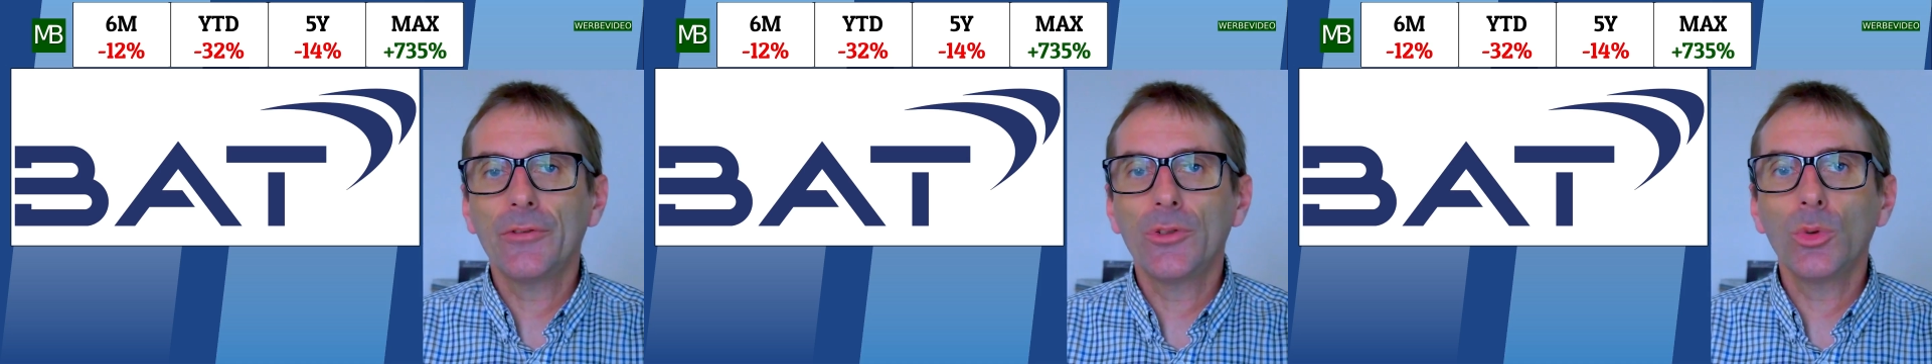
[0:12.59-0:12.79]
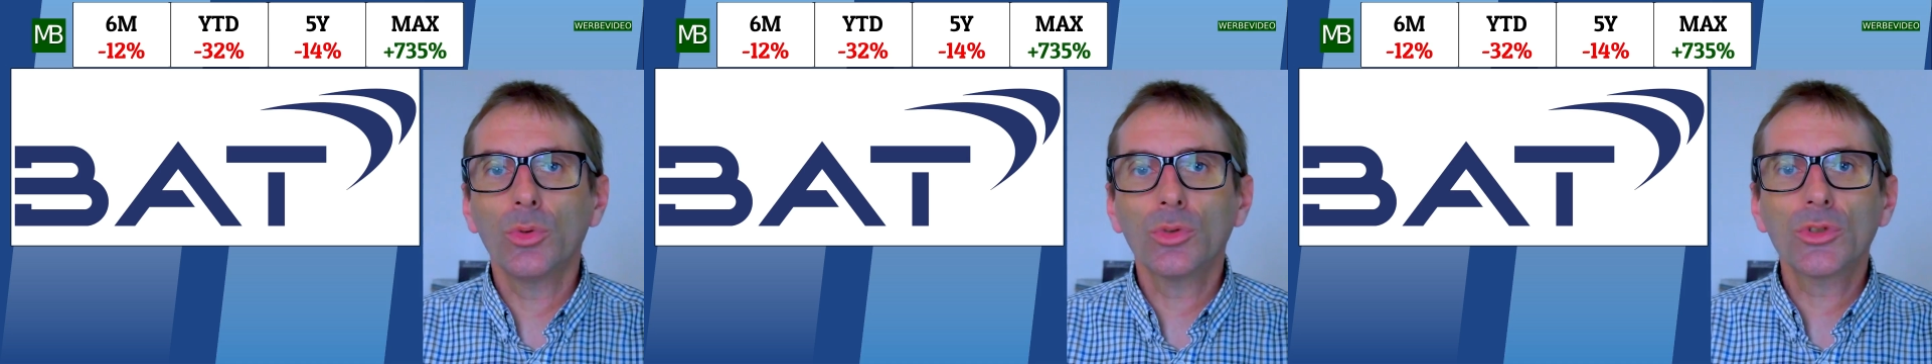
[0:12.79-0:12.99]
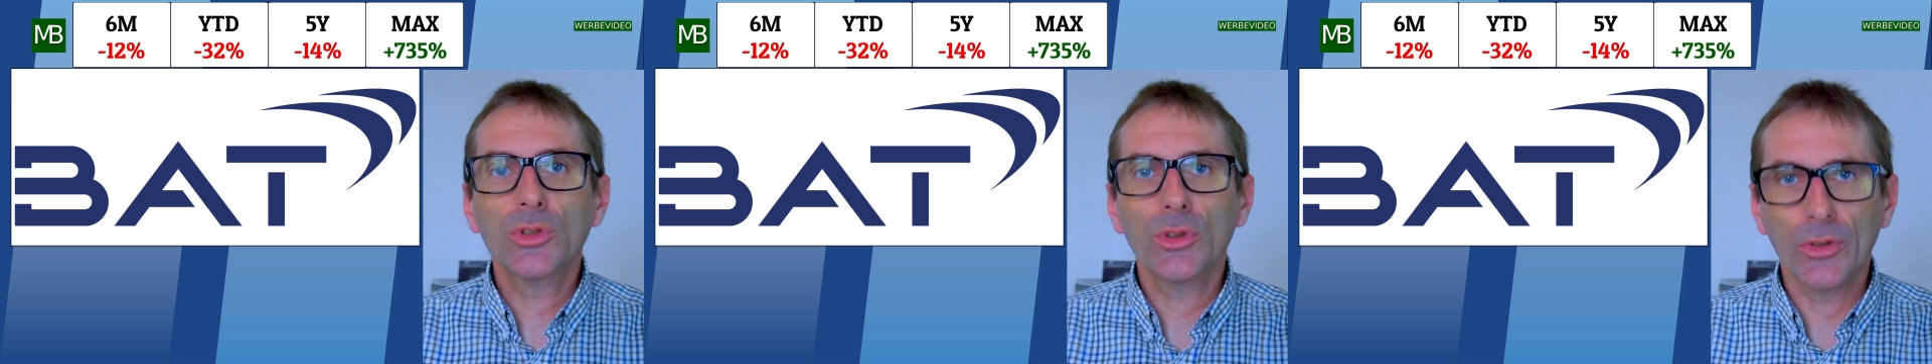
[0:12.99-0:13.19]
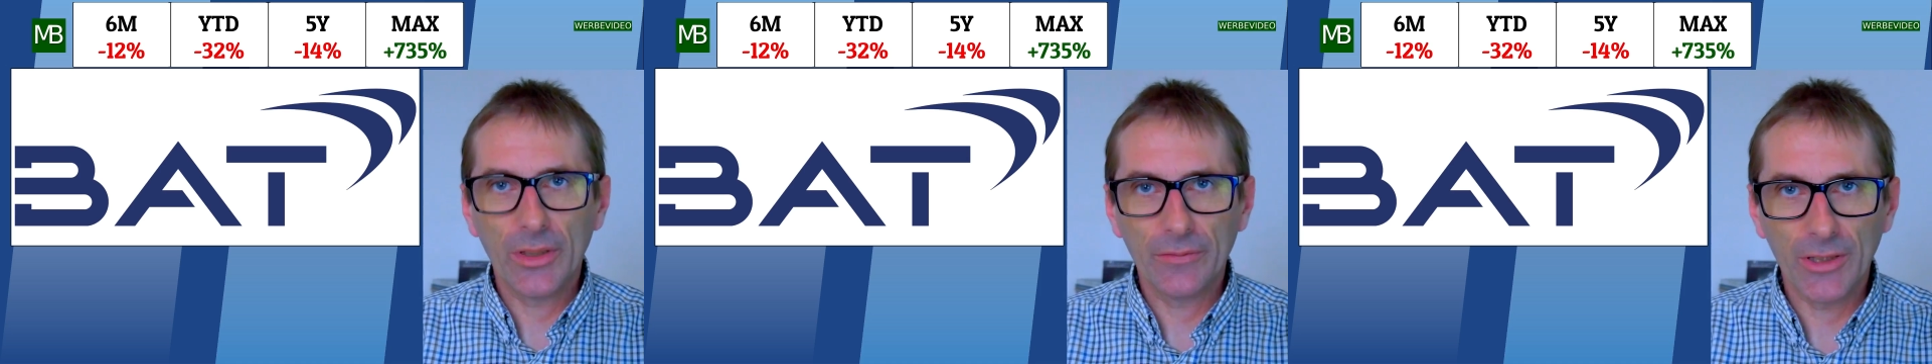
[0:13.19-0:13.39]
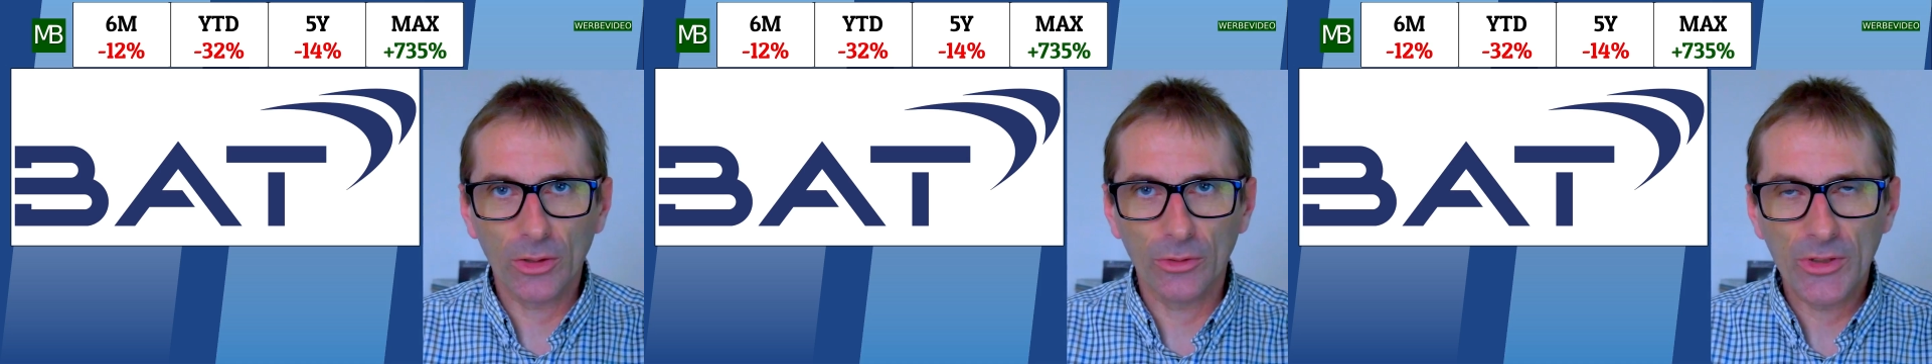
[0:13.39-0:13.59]

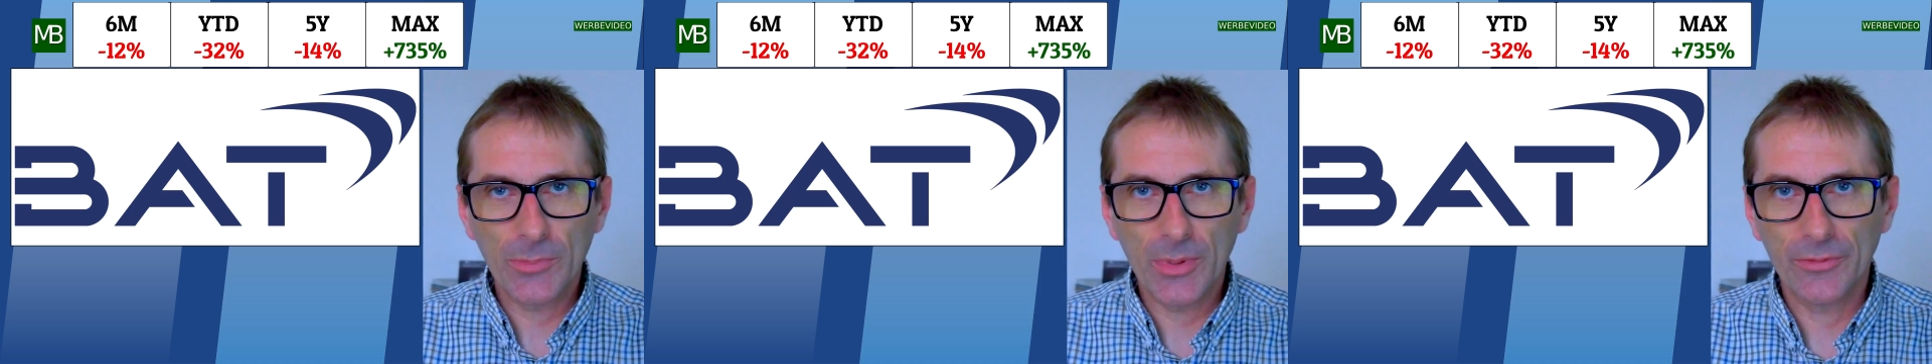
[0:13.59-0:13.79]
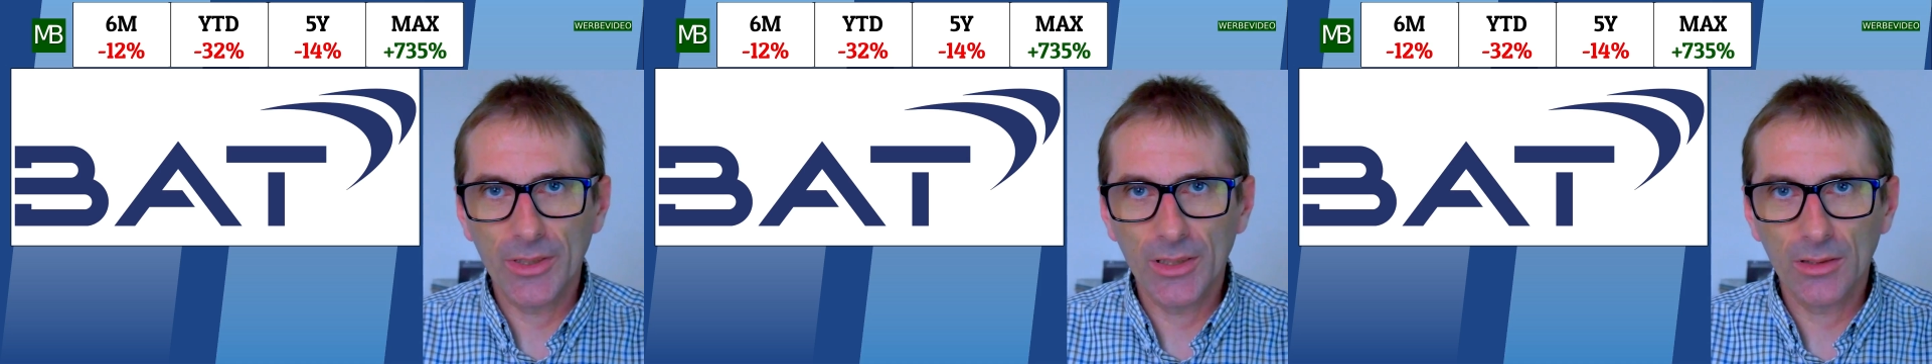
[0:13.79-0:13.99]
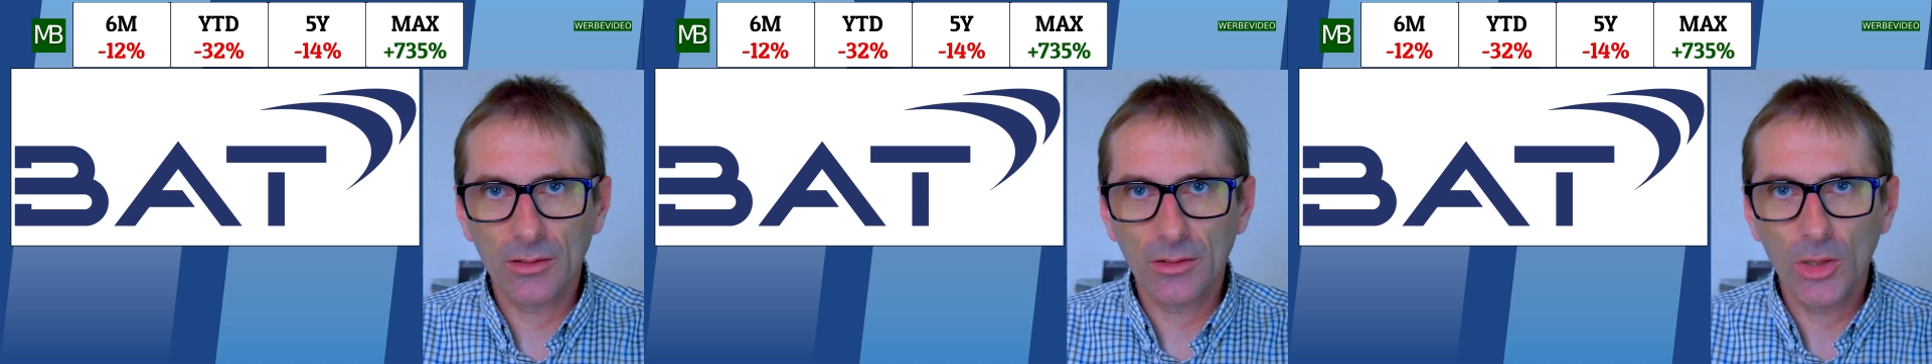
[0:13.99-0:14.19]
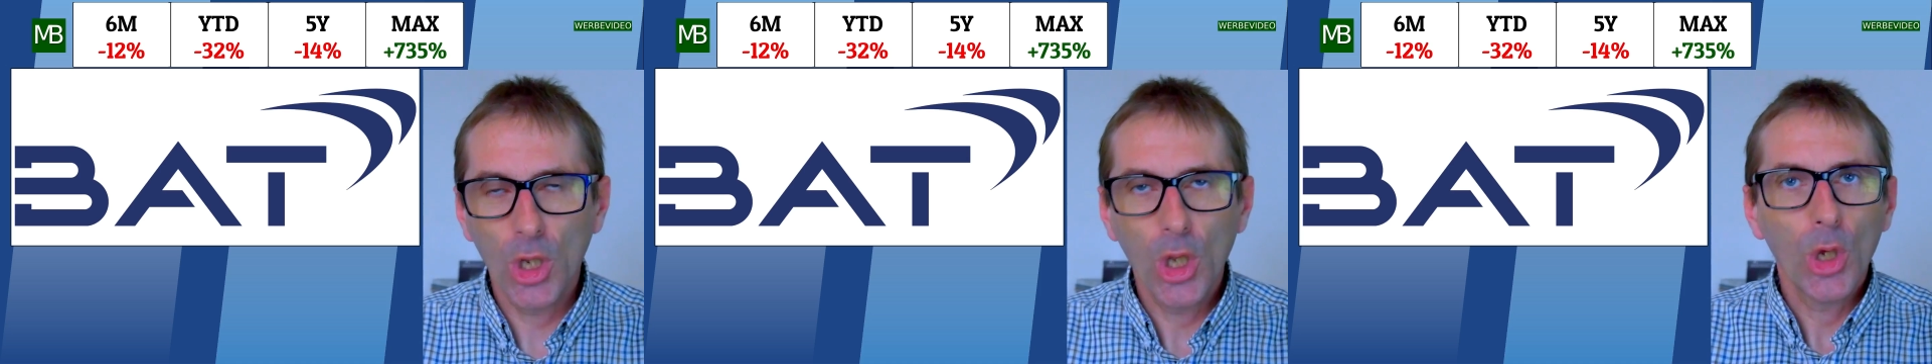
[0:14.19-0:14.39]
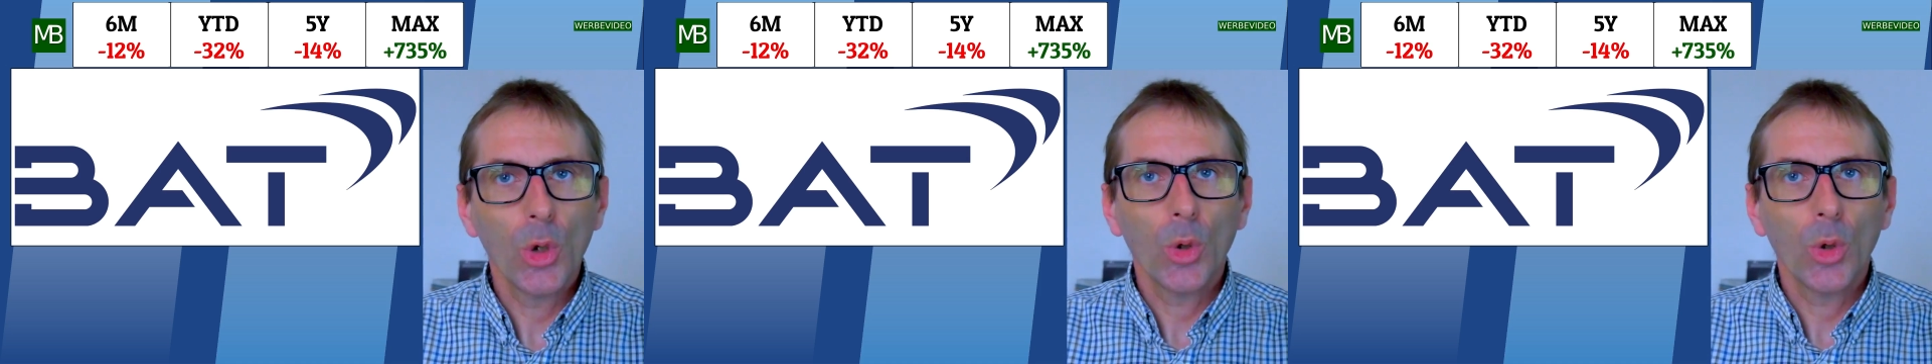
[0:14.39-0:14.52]
Flugzone wir uns befinden